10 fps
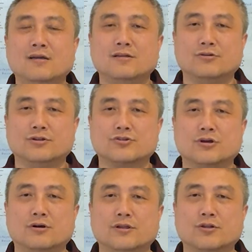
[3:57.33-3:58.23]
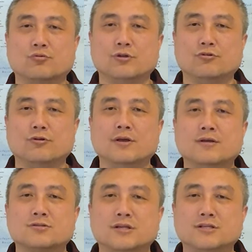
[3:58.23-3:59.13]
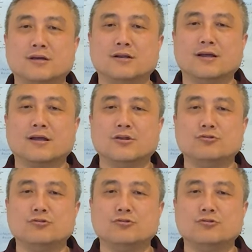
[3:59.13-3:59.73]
有的时候呢，对于申请人根